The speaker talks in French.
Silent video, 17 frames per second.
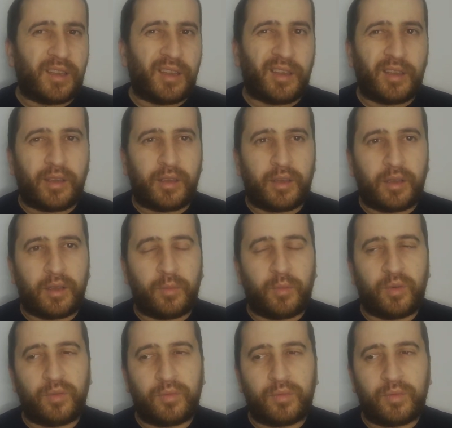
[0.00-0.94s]
Euh,
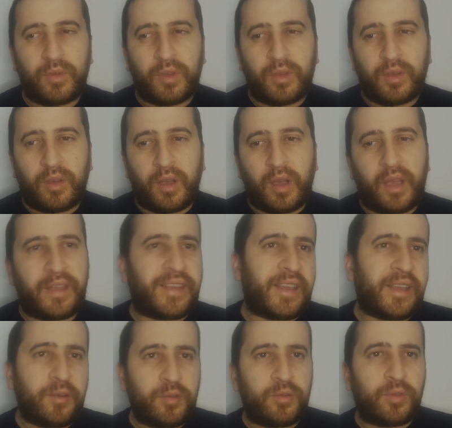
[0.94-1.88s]
bon, il y
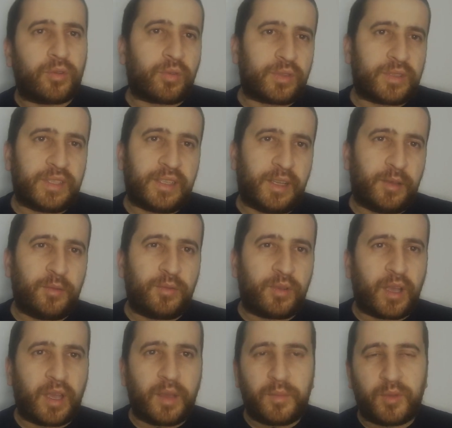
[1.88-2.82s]
a eu d'autres aussi, il y en a eu
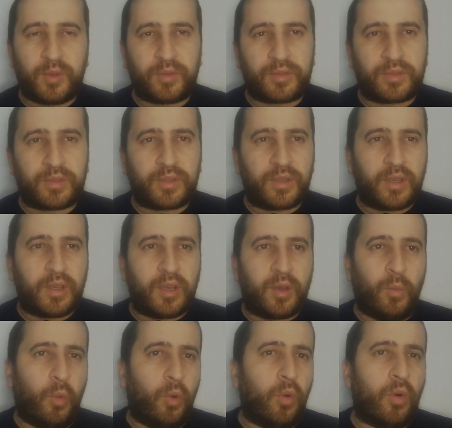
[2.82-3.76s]
quand même d'autres.
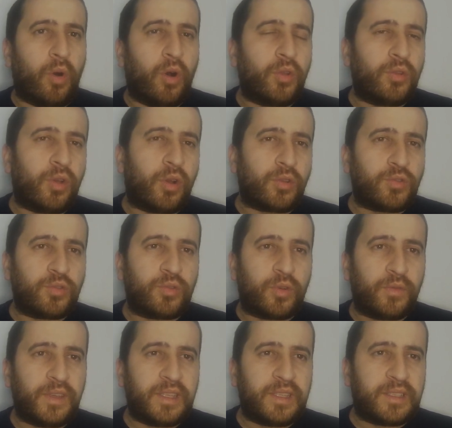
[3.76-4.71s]
Bon, en dehors du
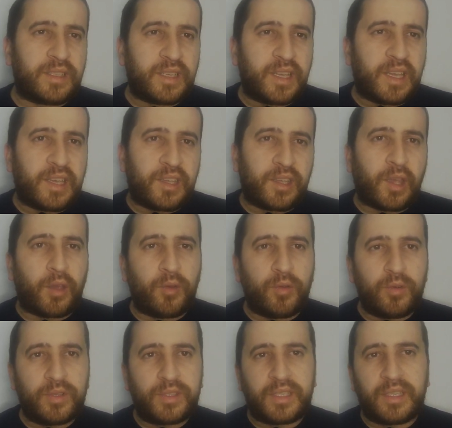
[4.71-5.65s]
Covid, il y a eu
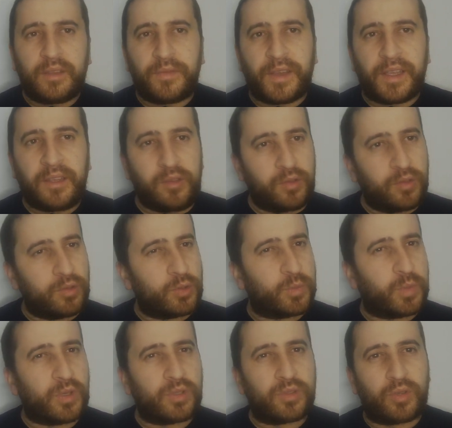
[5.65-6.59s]
aussi le fait que je
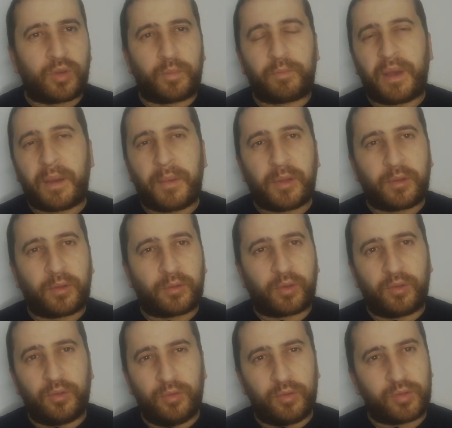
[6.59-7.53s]
pense que pas mal
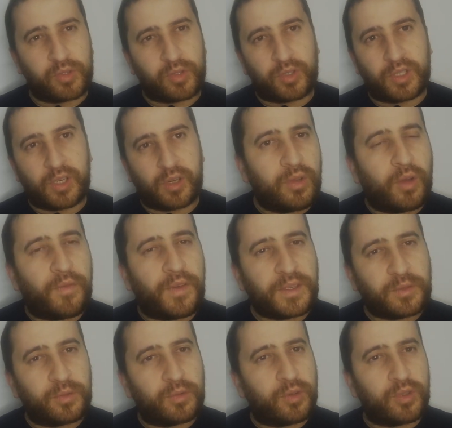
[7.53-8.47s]
d'entre nous ont changé leur
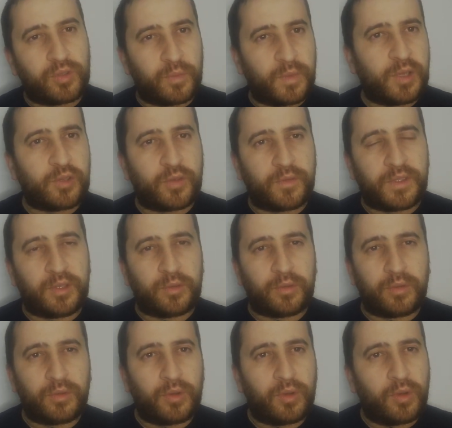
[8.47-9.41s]
façon de consommer le jeu
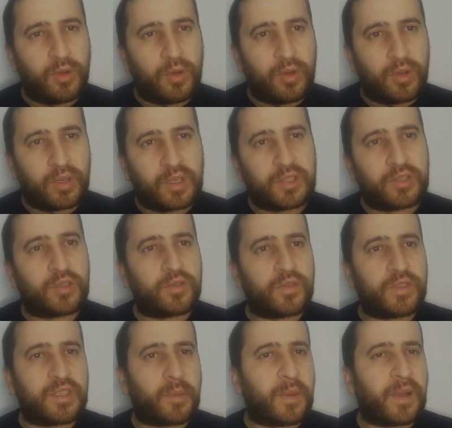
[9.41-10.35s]
vidéo. Qu'est-ce que je
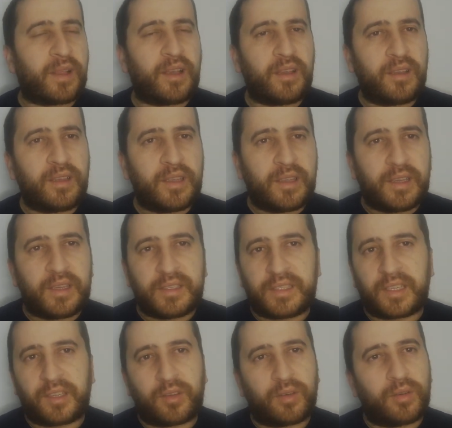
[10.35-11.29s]
veux dire par là
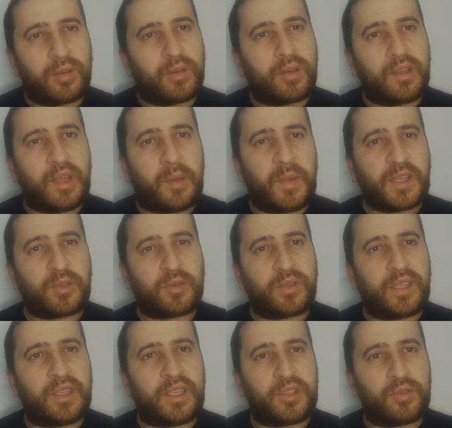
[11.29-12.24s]
C'est que la
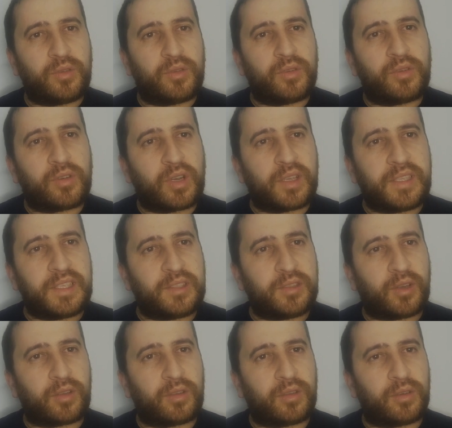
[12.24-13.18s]
majorité des jeux, quand ils
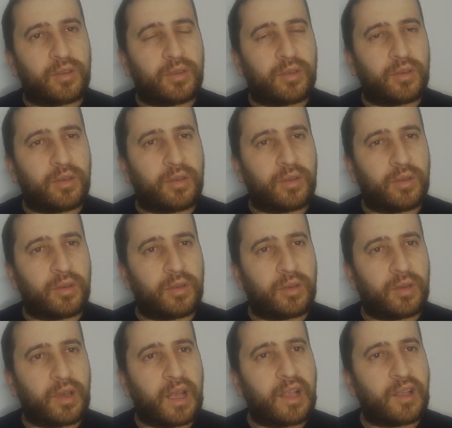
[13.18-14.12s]
sortent euh,
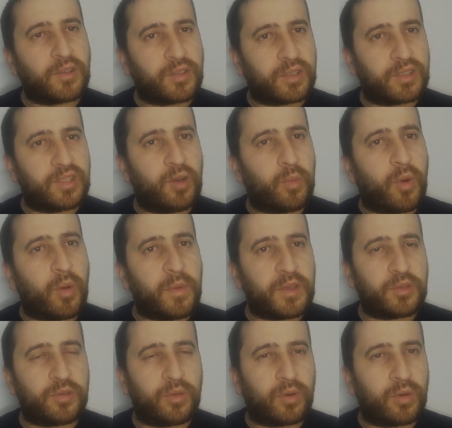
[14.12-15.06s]
à leur sortie au
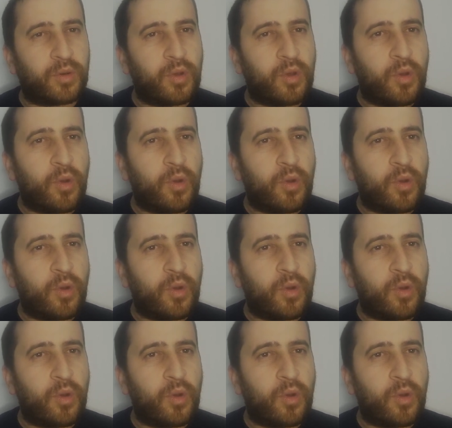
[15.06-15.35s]
premier jour,